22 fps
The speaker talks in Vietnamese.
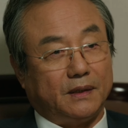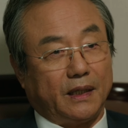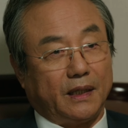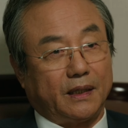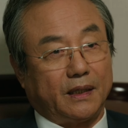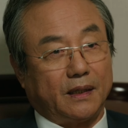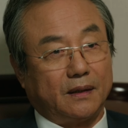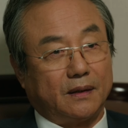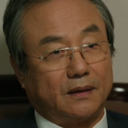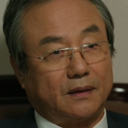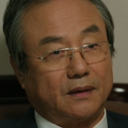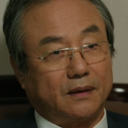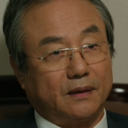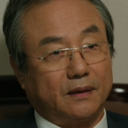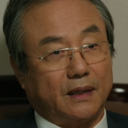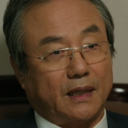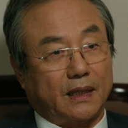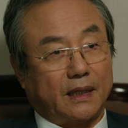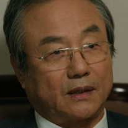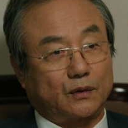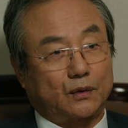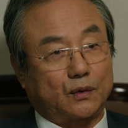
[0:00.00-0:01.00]
Cuộc nói
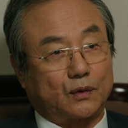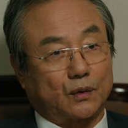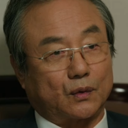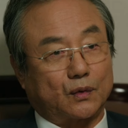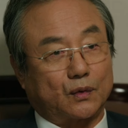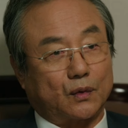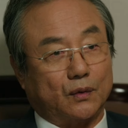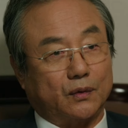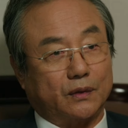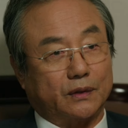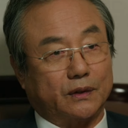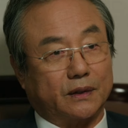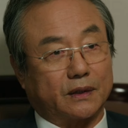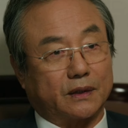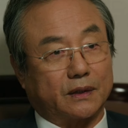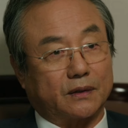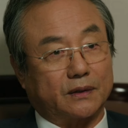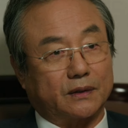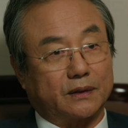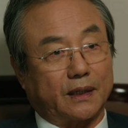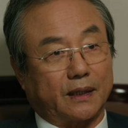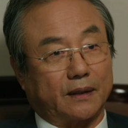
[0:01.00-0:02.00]
chuyện của chúng ta đến
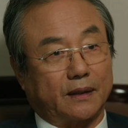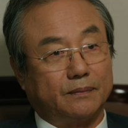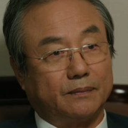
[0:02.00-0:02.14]
đây kết